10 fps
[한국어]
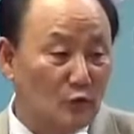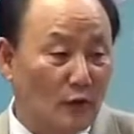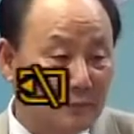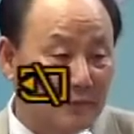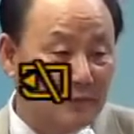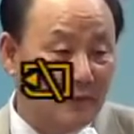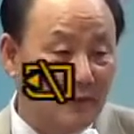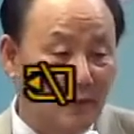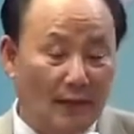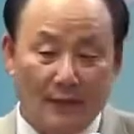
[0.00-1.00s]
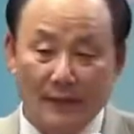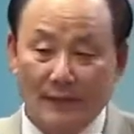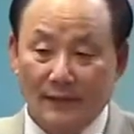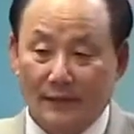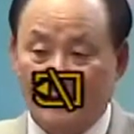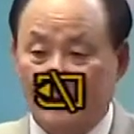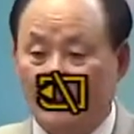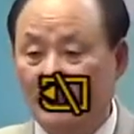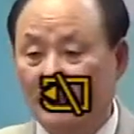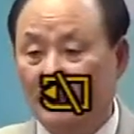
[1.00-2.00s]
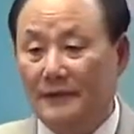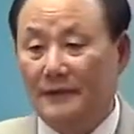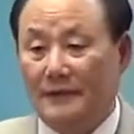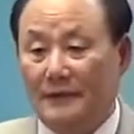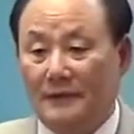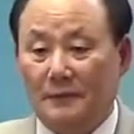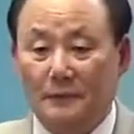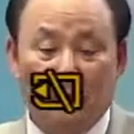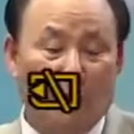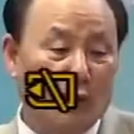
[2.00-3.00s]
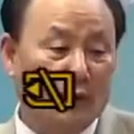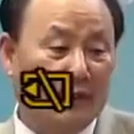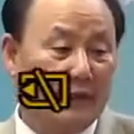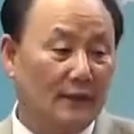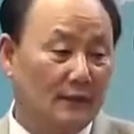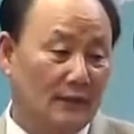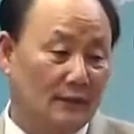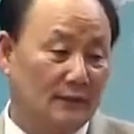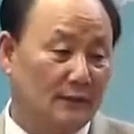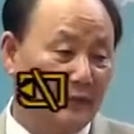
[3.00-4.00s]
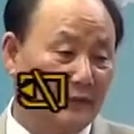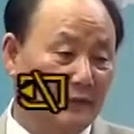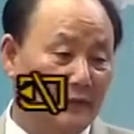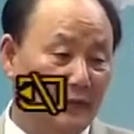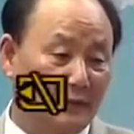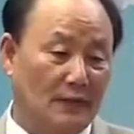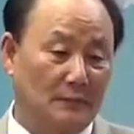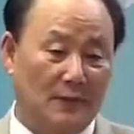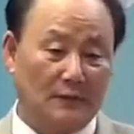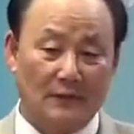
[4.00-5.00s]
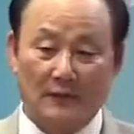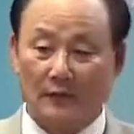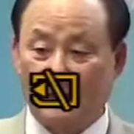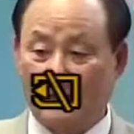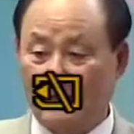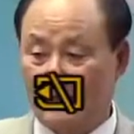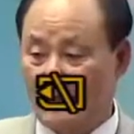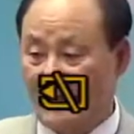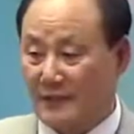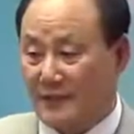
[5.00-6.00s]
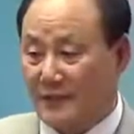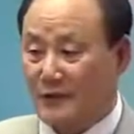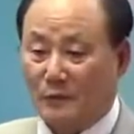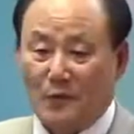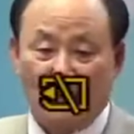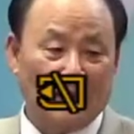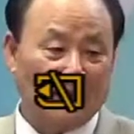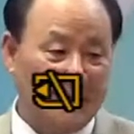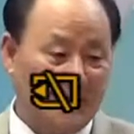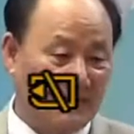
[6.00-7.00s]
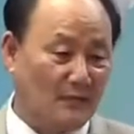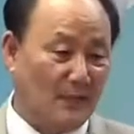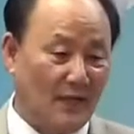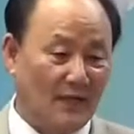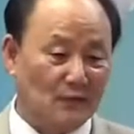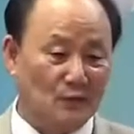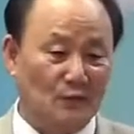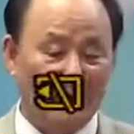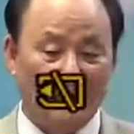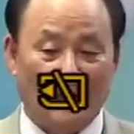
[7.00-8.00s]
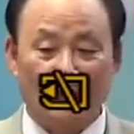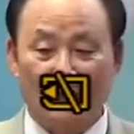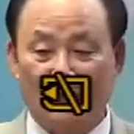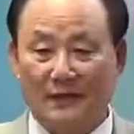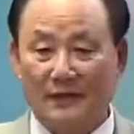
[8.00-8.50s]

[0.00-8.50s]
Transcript: 없으니까 그래서 그 뭐 포크레인이나 이런 걸 갖다가 막 들여다가 직접 거기다 땅을 파가지고 하는데